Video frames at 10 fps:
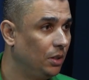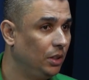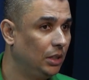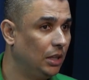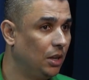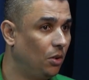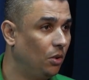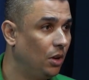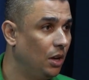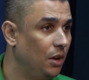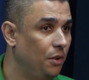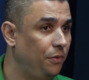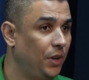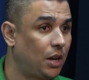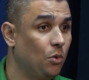entendeu? É,
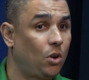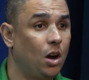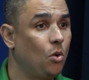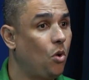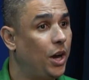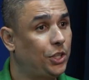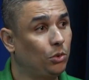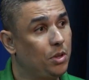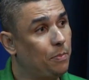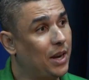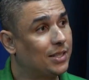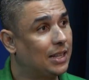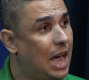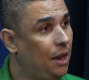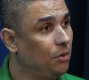Fica é, no cangote do
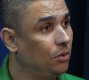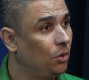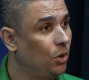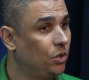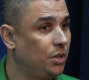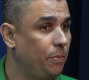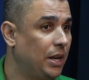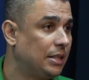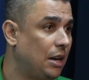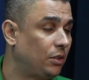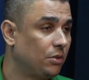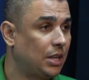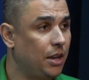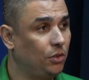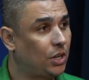empresário. Hoje os empresários estão
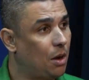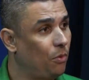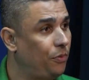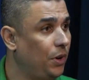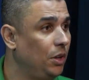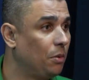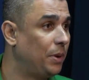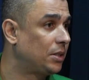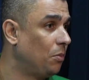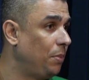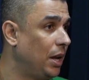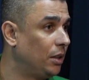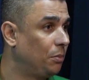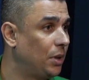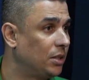saindo de Cabo Frio e indo para São
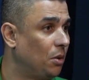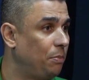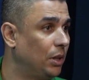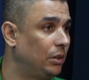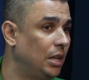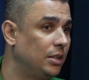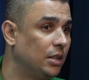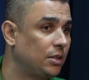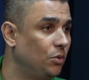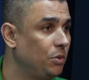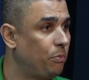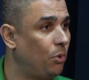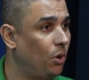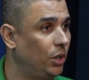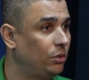Pedro, porque em São Pedro tem isenção de
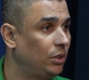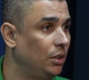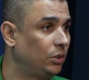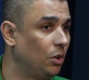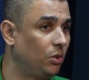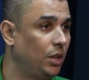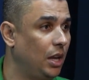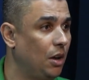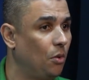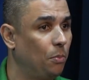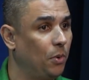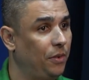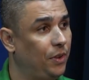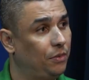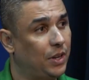imposto, tem não sei o quê, o
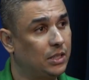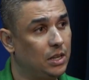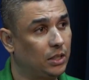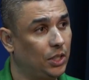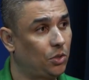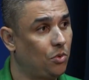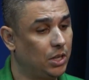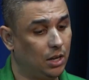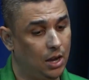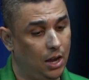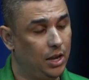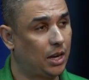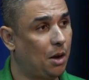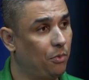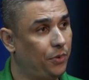prefeito facilita as coisas, em
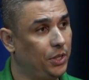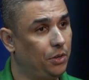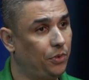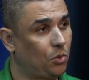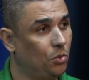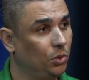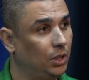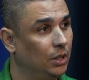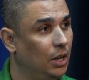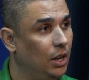Cabo Frio dificulta.